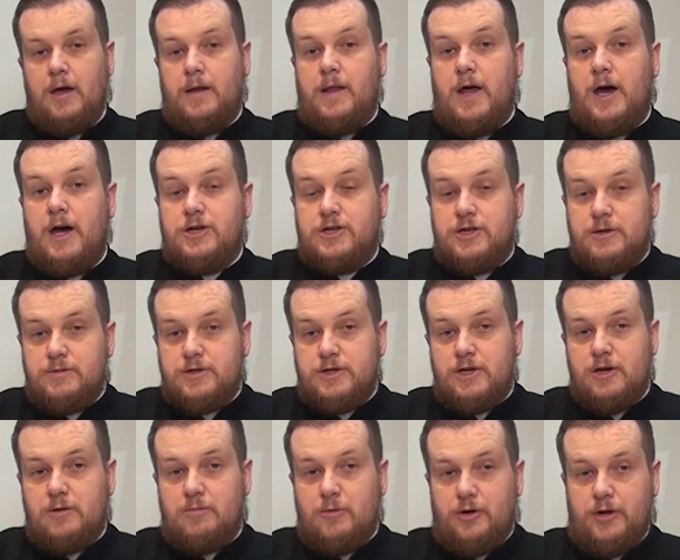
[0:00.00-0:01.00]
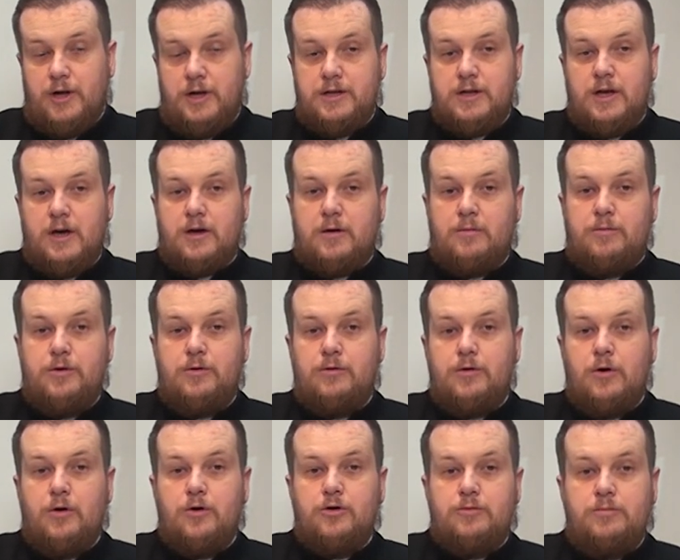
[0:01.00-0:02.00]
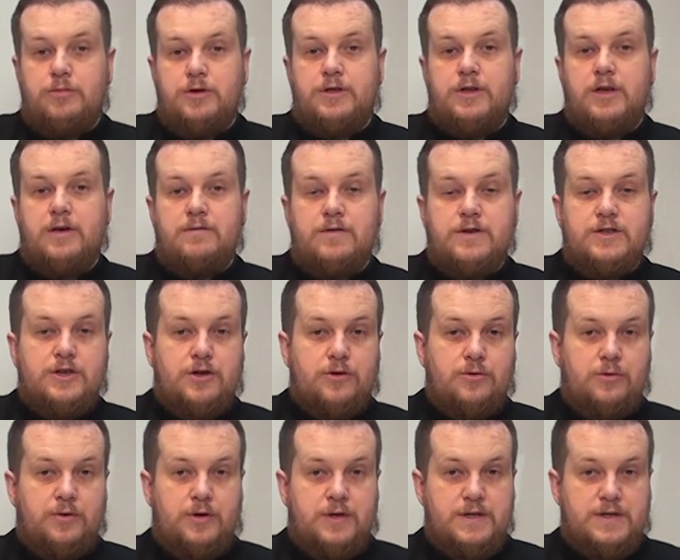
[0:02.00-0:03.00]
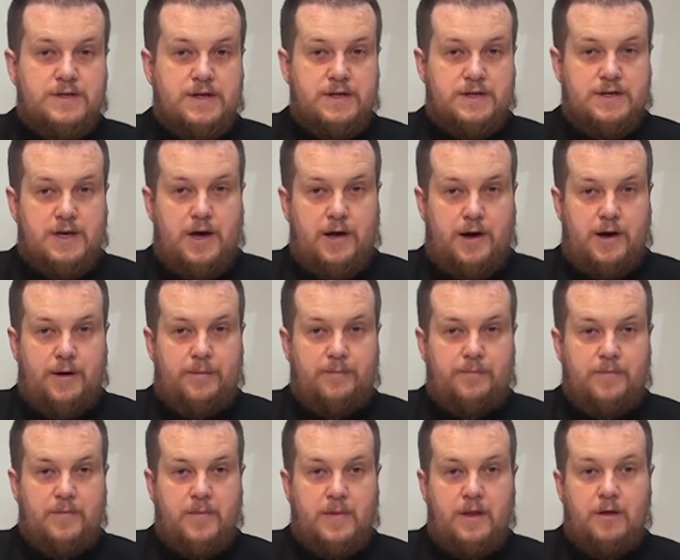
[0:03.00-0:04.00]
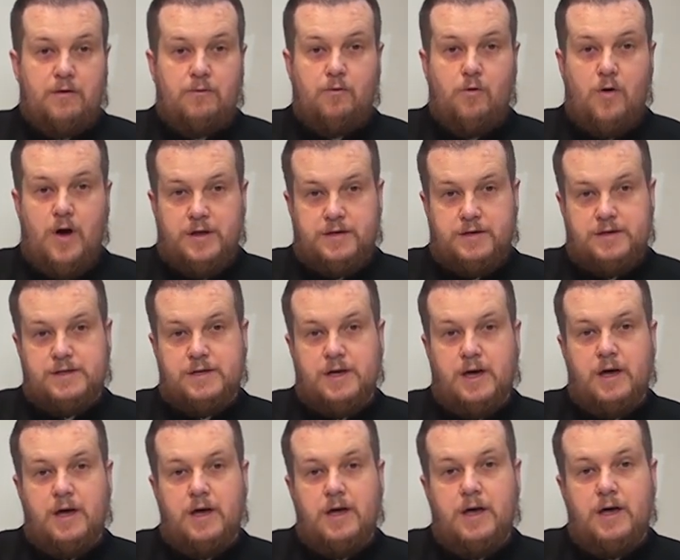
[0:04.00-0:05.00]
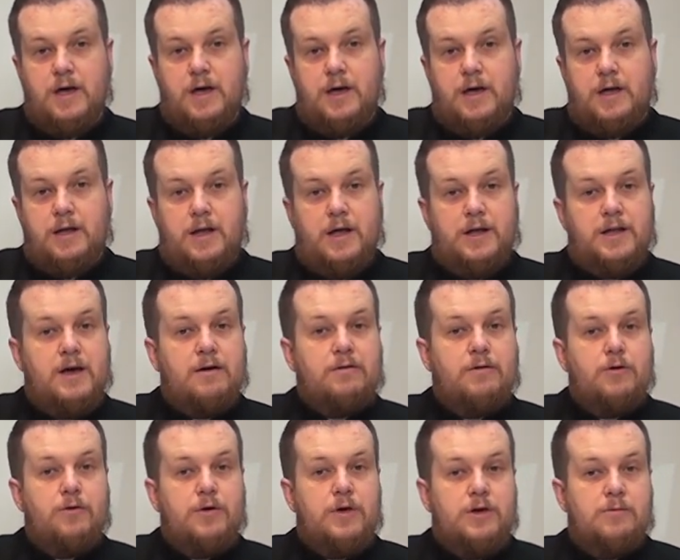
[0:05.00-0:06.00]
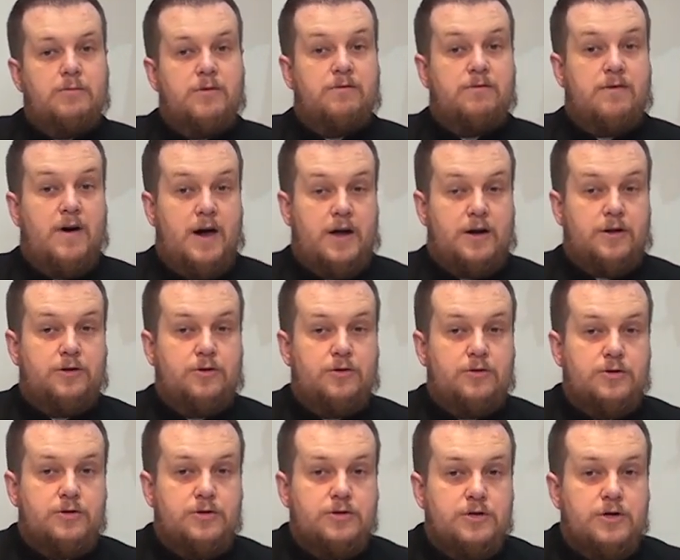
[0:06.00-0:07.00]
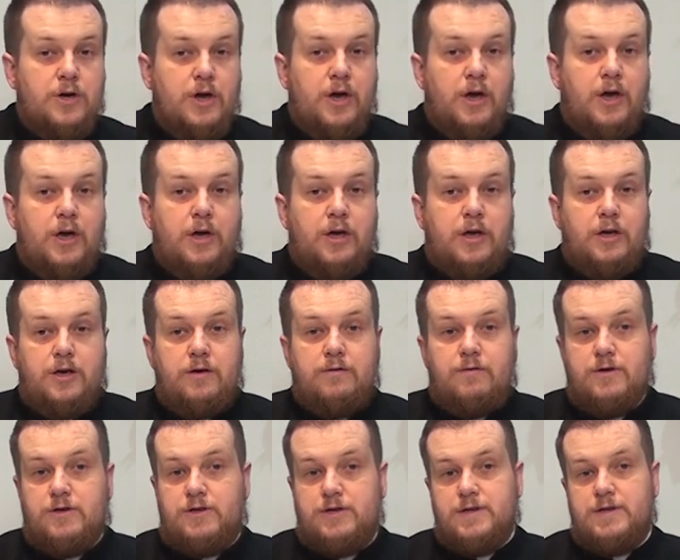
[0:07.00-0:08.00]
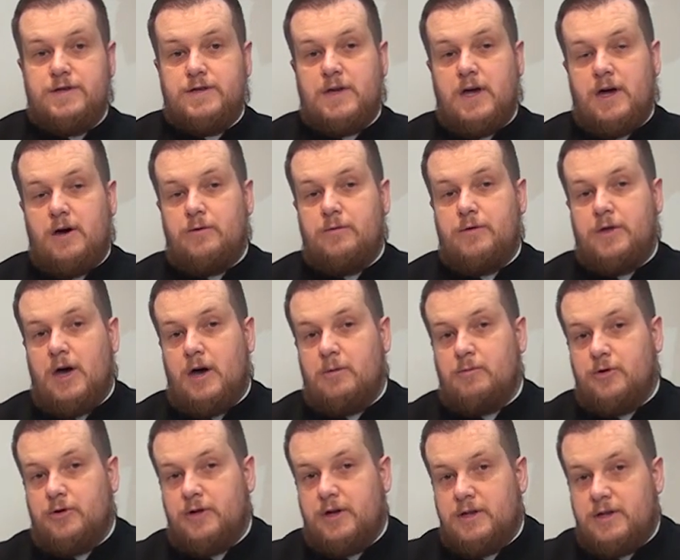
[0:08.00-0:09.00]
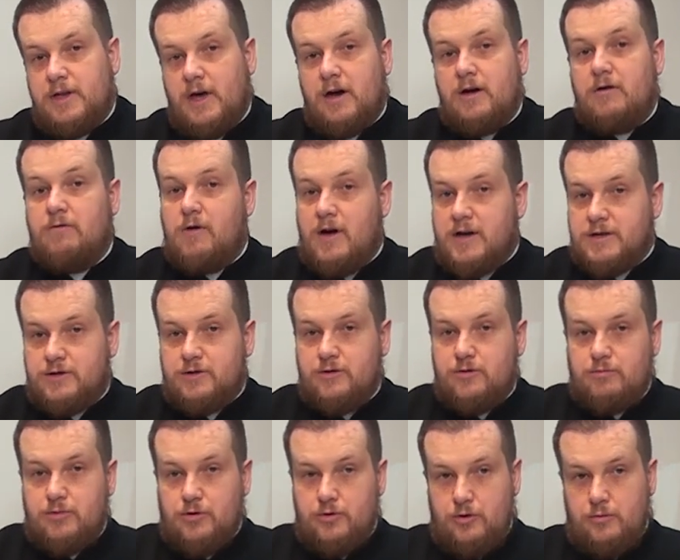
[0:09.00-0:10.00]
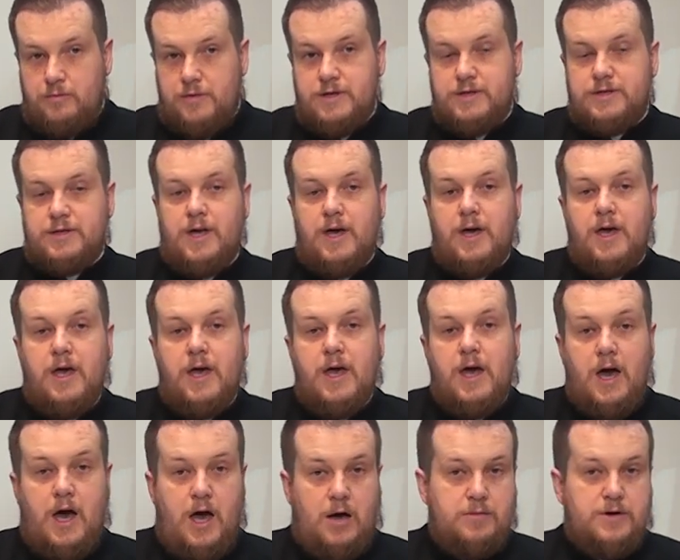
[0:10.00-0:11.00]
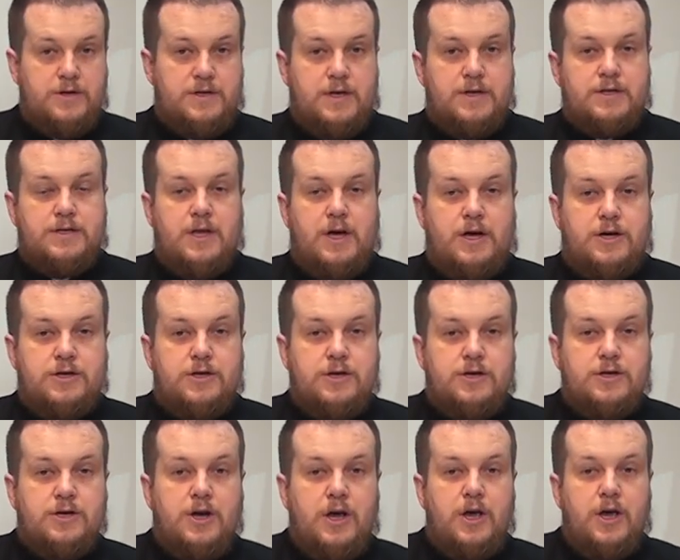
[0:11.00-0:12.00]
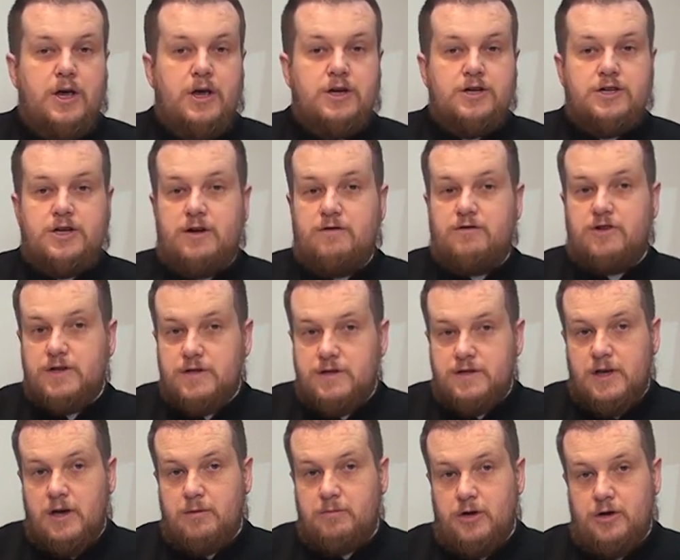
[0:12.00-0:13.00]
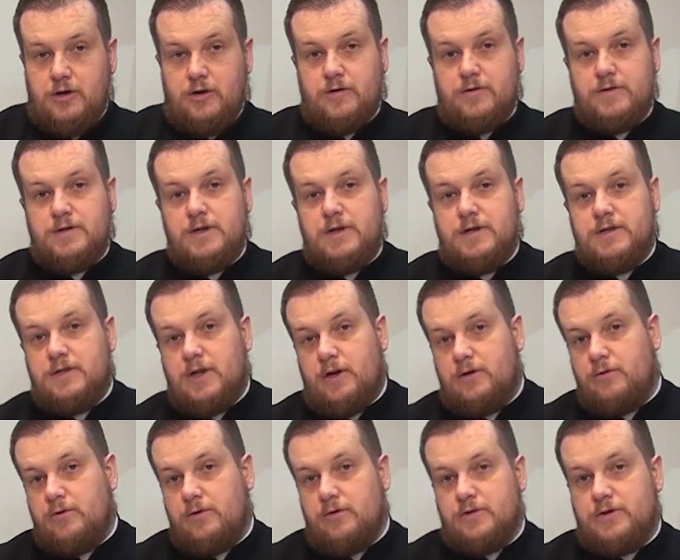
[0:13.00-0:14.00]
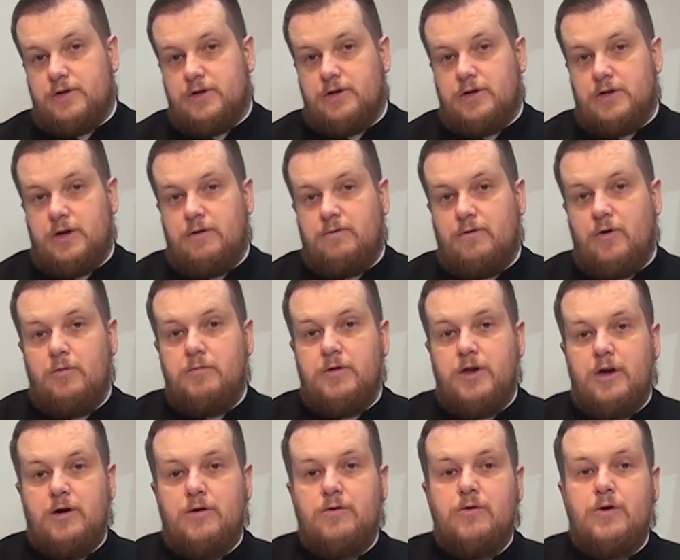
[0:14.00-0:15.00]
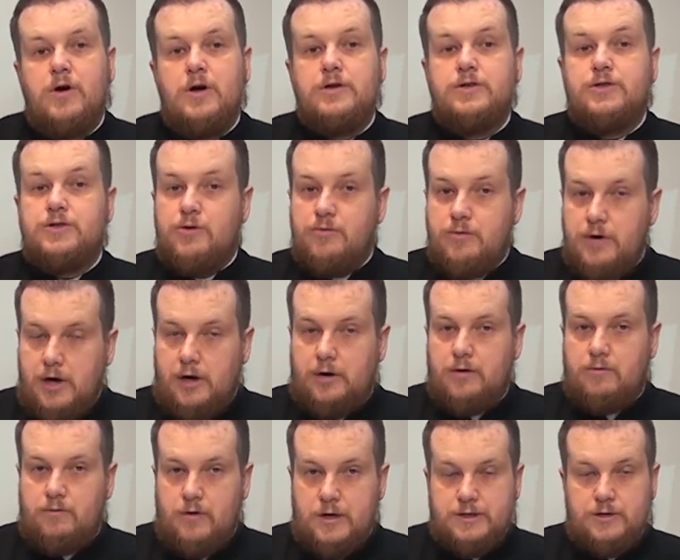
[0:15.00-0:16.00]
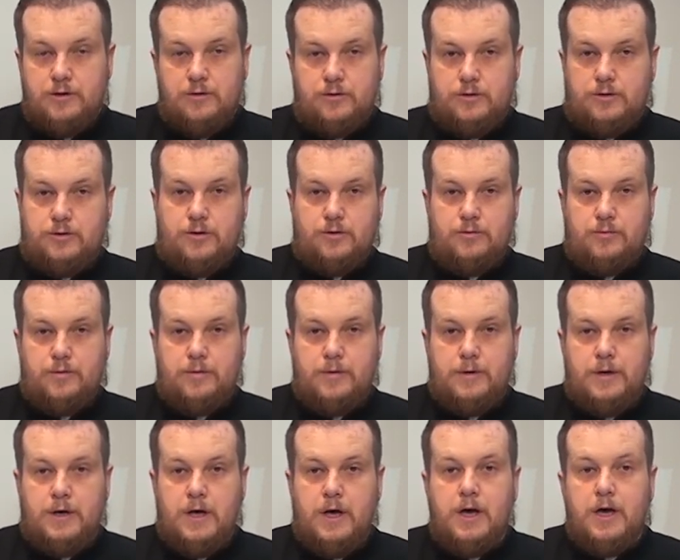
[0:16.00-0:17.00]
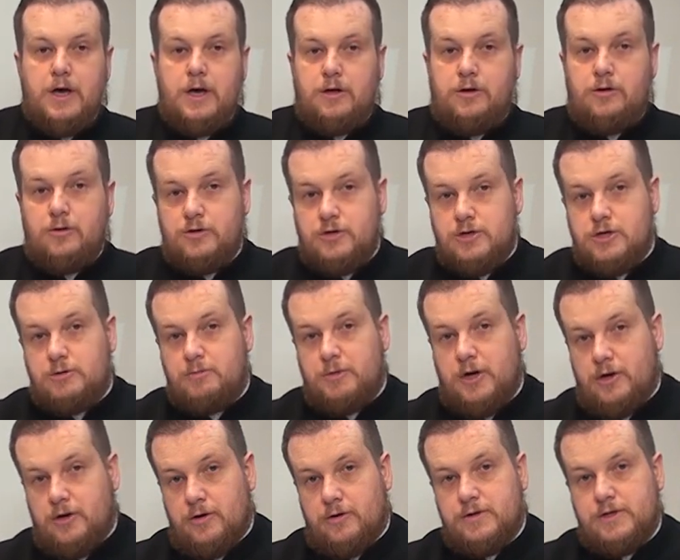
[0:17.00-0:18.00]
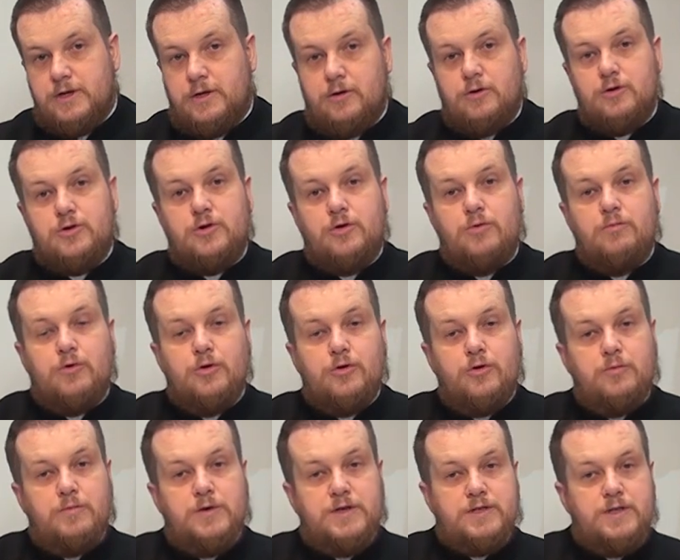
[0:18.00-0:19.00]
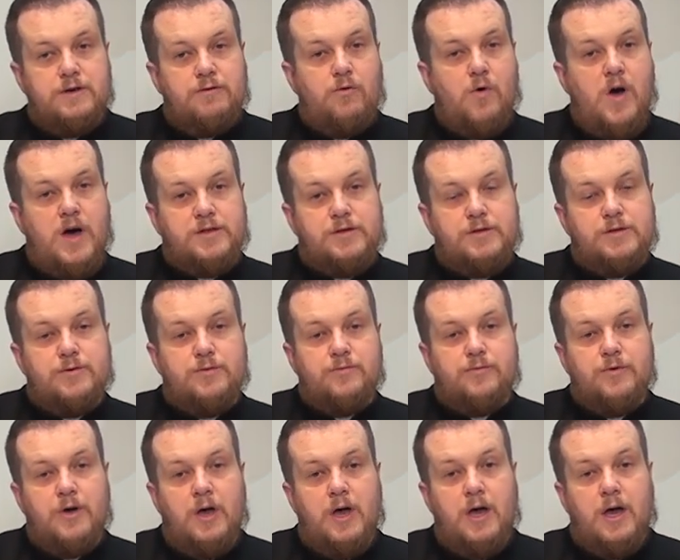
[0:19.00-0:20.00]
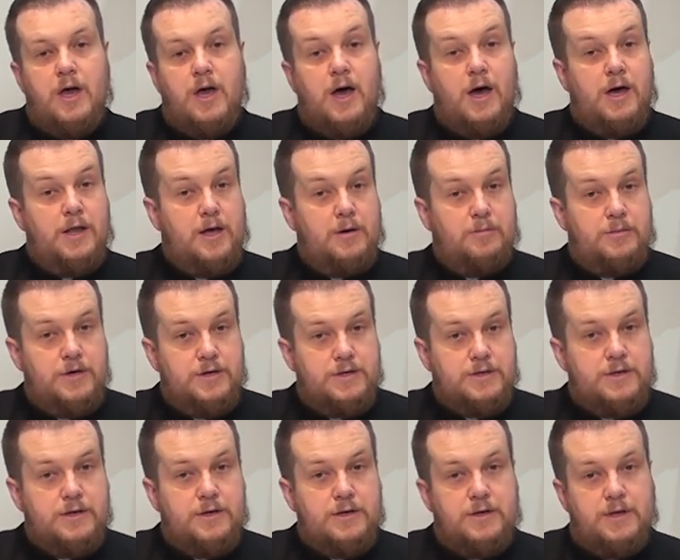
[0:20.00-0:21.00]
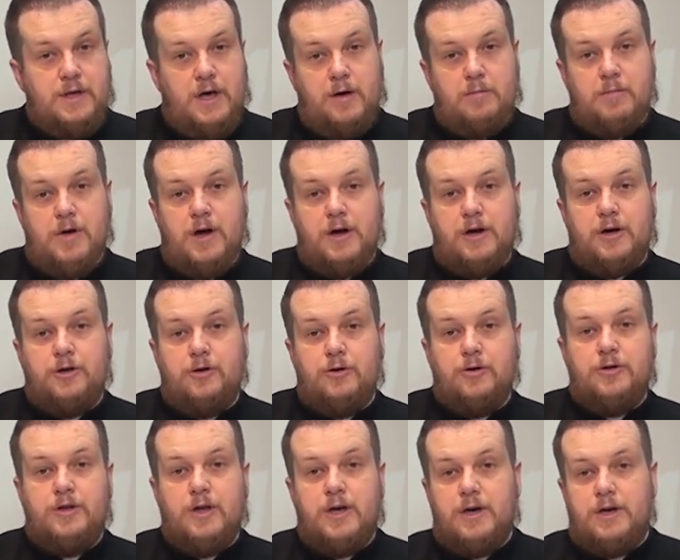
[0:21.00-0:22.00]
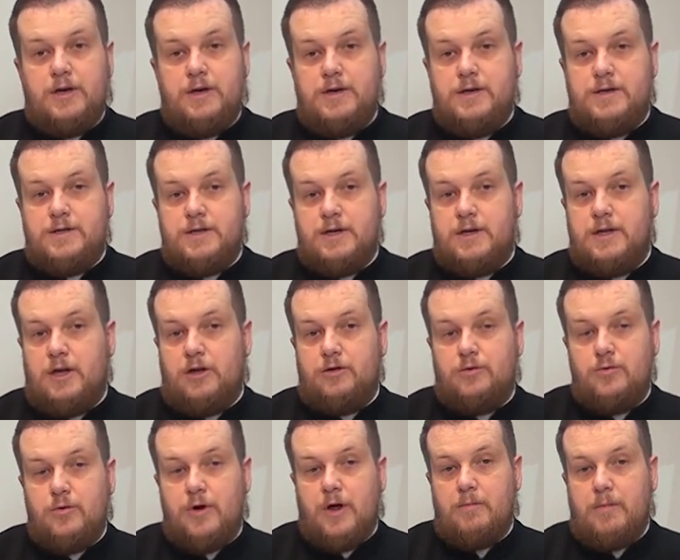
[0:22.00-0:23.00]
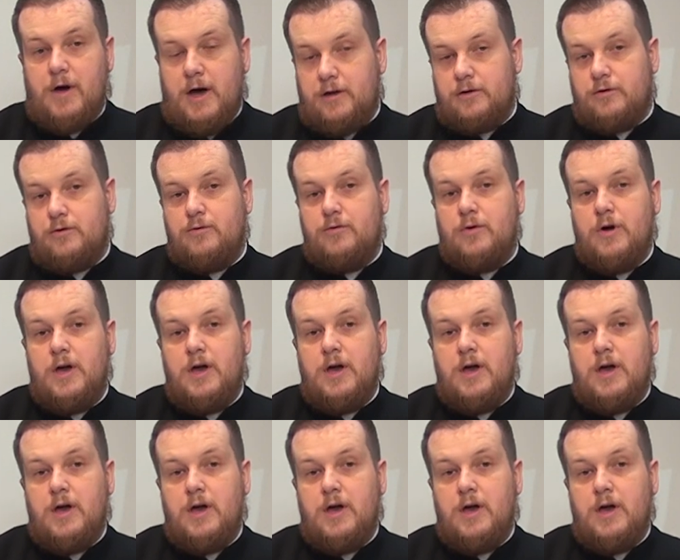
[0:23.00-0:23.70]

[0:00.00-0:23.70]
Na rzymskich monetach były odbite wizerunki Cezara. Władca nadawał im wartość i wyciskał na monetach własną podobiznę, aby zaznaczyć, że wszystkie pieniądze znajdujące się w obiegu są jego własnością. Do dziś pieniądze noszą podobizny władców, a napisy na banknotach i sygnatura banku